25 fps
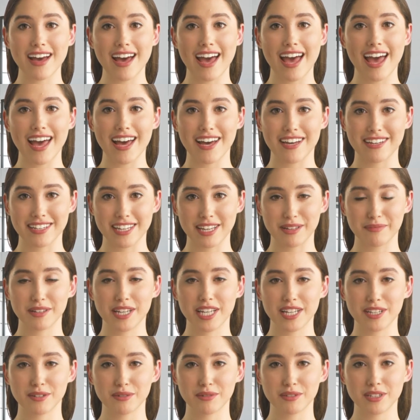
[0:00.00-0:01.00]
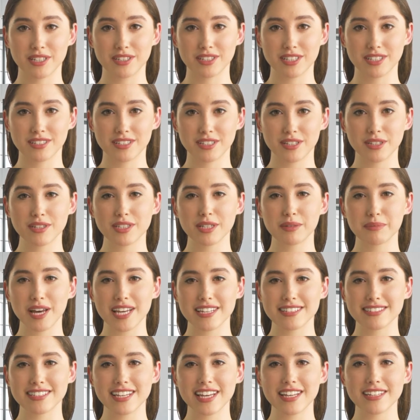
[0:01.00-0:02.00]
È anche vero che ci sono
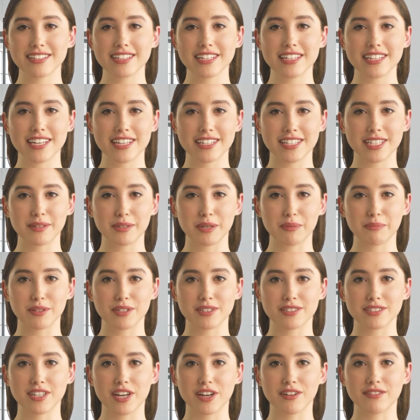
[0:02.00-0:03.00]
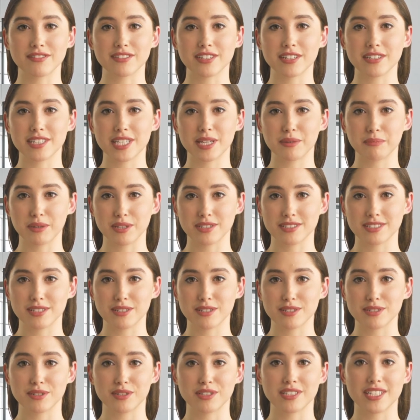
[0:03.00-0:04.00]
diverse alternative più soft che
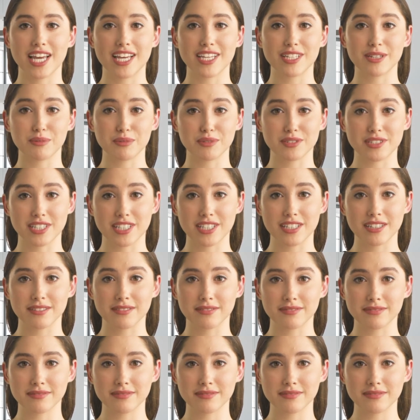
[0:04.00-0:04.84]
possono tornare utili.